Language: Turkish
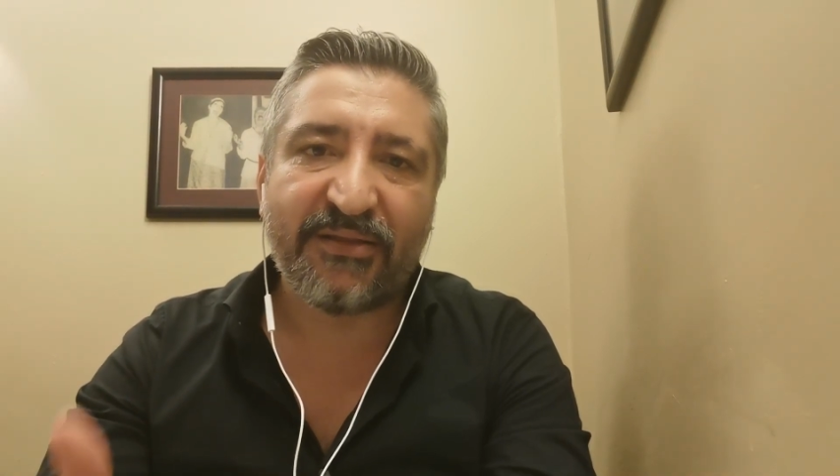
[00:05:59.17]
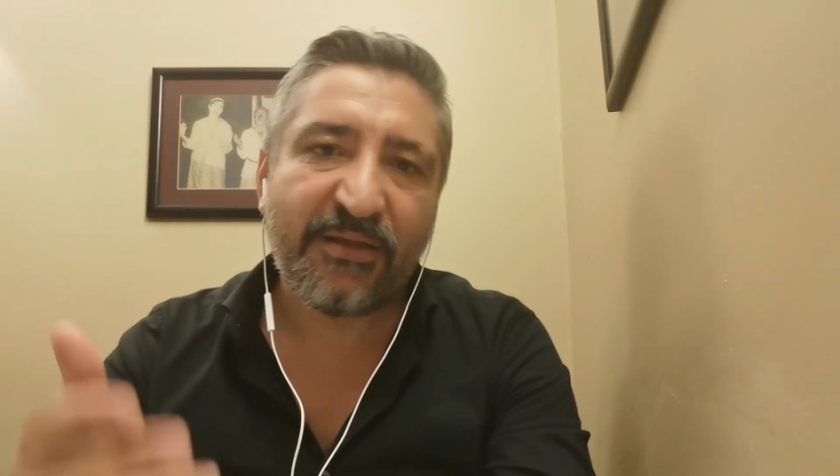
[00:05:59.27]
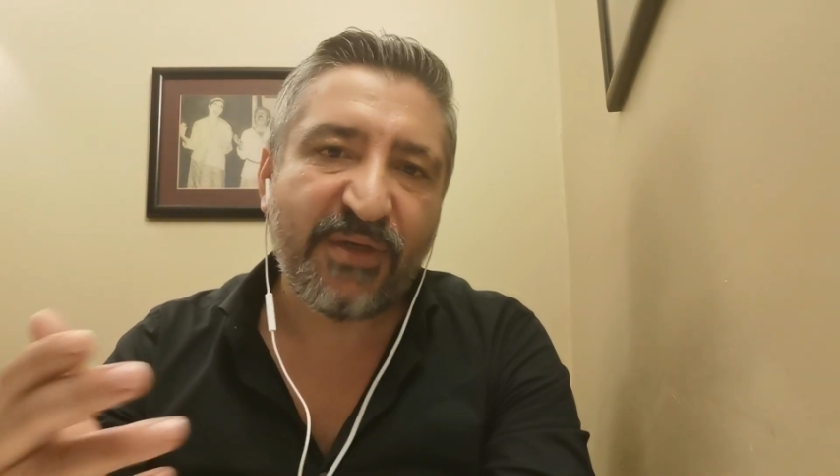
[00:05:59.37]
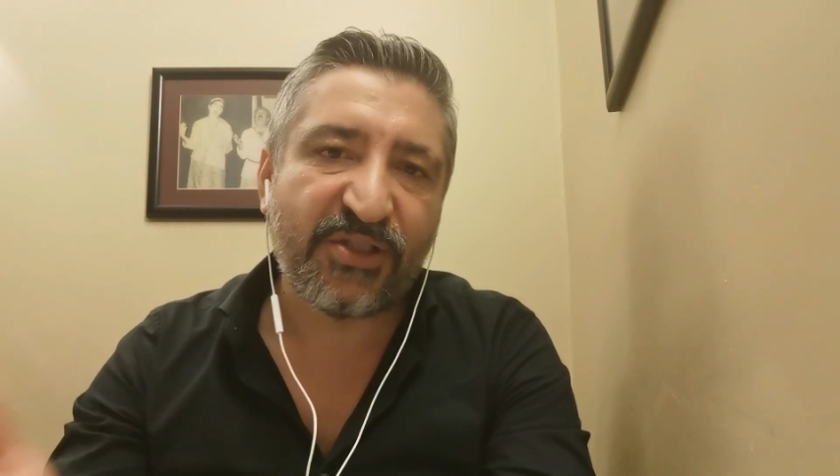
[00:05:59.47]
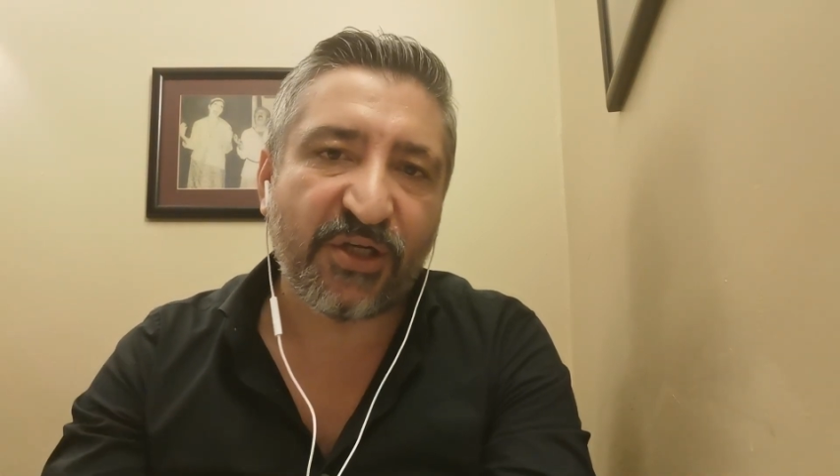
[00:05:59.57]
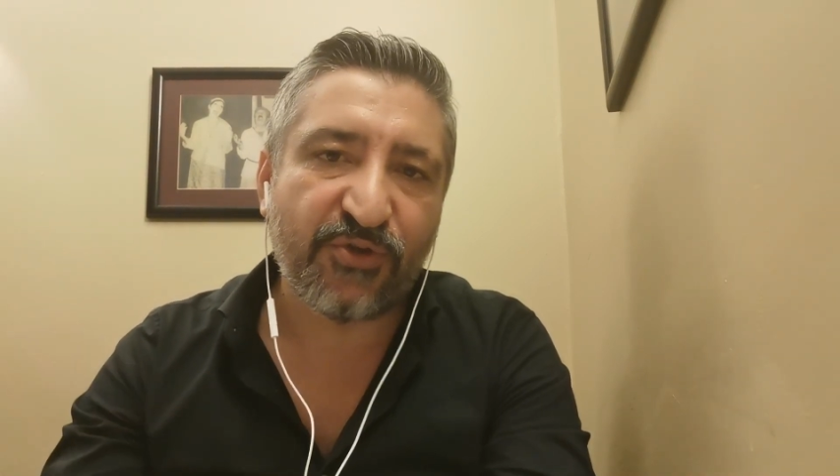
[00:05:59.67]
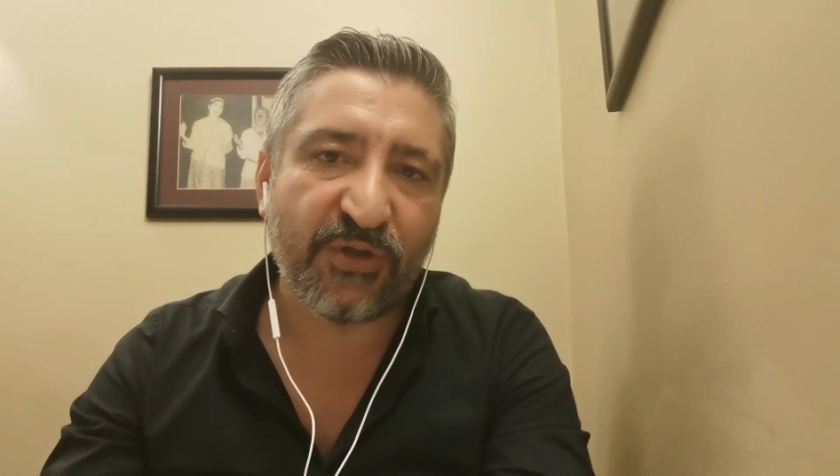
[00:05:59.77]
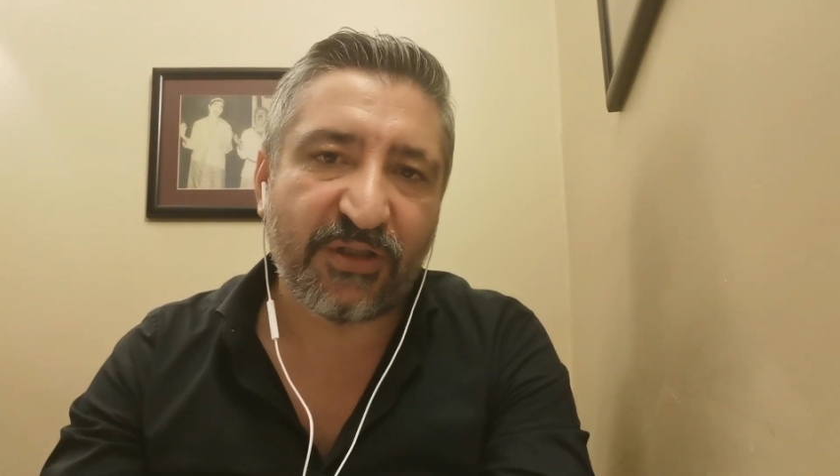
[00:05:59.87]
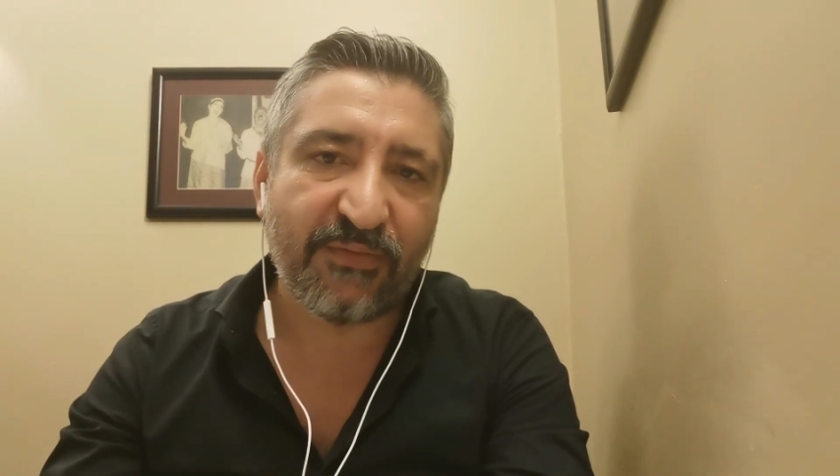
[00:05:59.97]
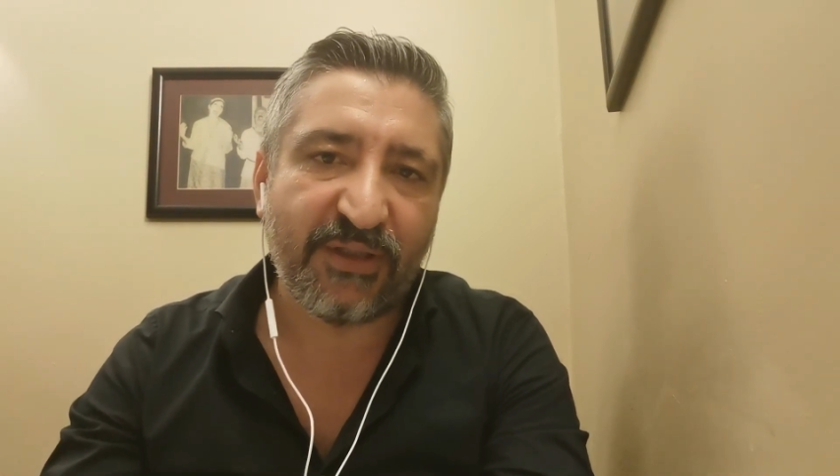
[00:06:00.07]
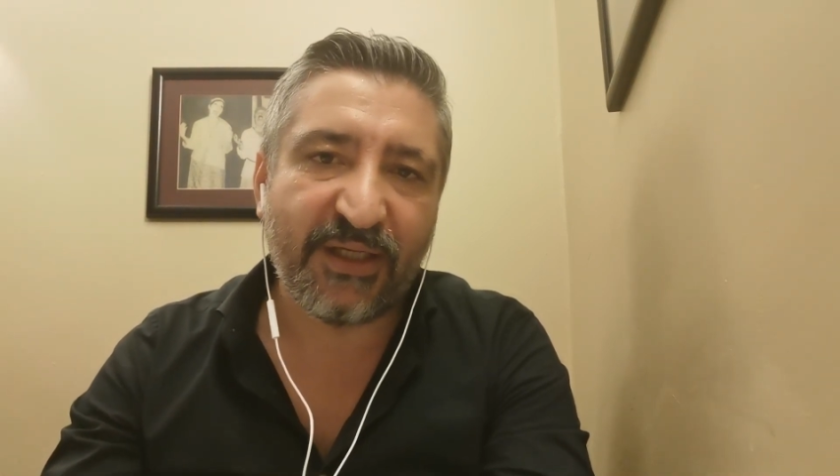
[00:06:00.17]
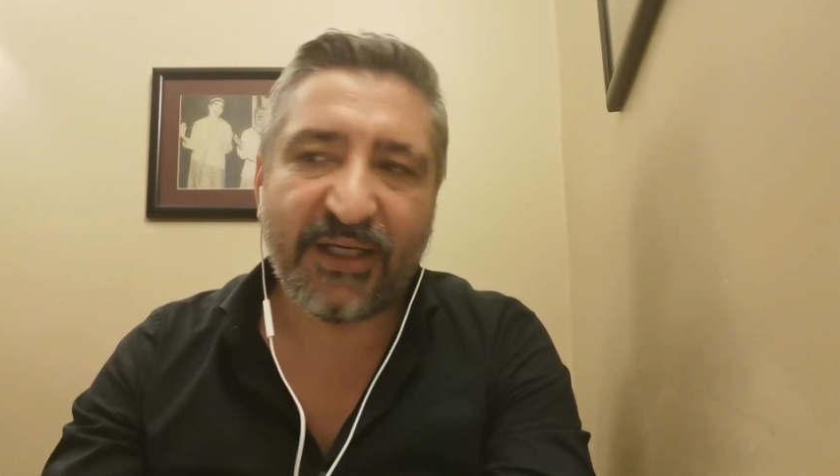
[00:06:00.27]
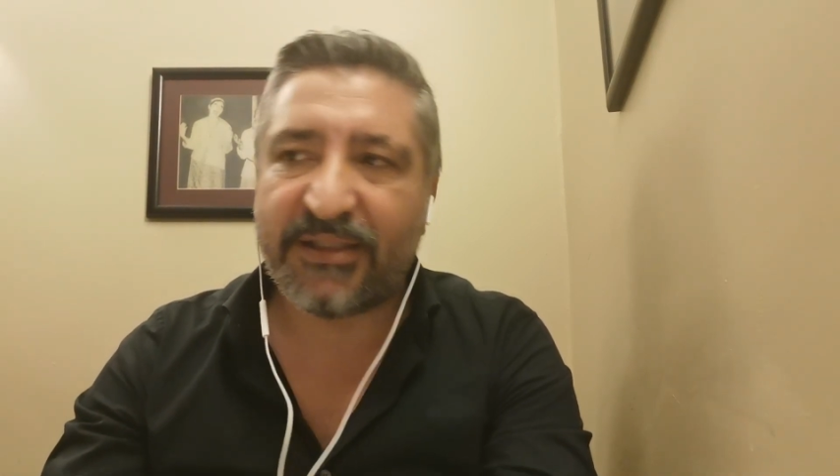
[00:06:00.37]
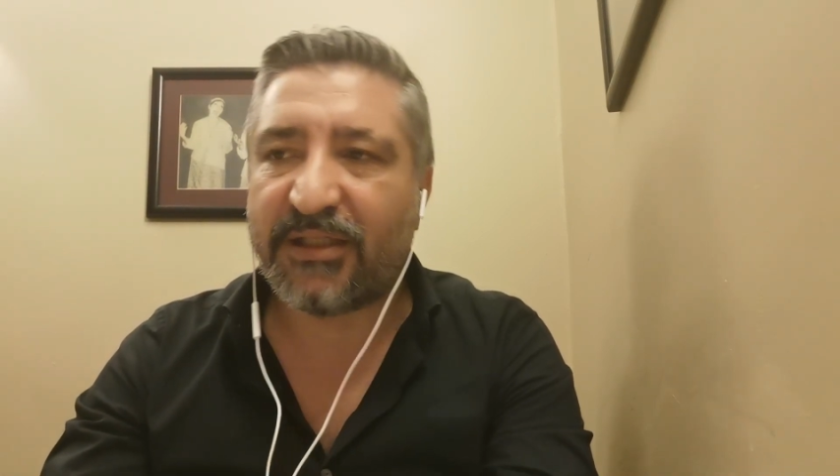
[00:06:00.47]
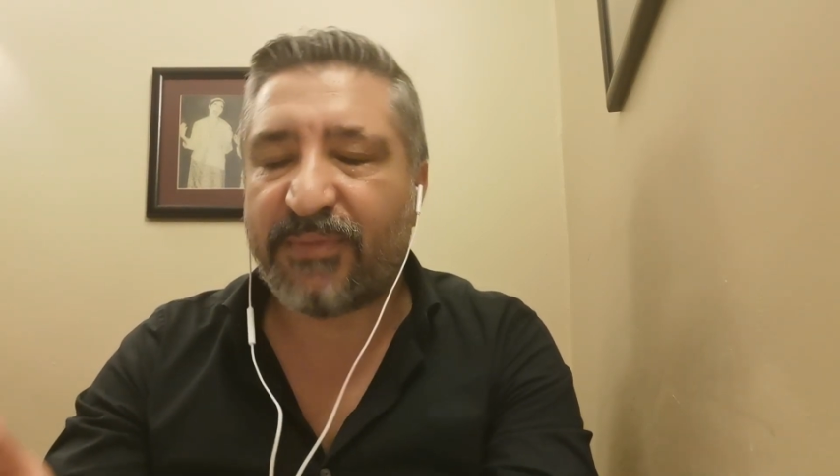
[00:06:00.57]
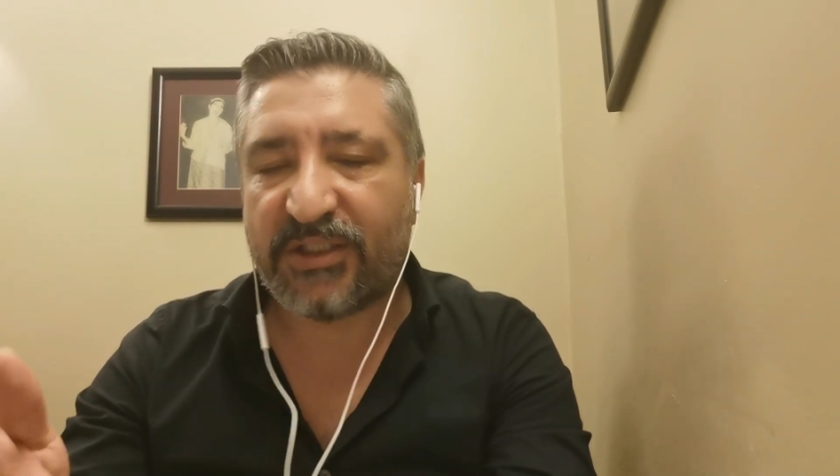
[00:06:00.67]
ne Beşiktaş yönetimi ne de